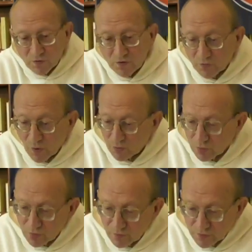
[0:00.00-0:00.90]
auditoires
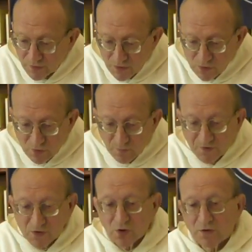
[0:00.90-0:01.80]
de, votre âge ou comme
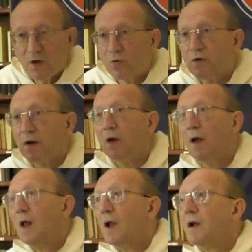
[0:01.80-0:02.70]
ça, je leur dis écoutez,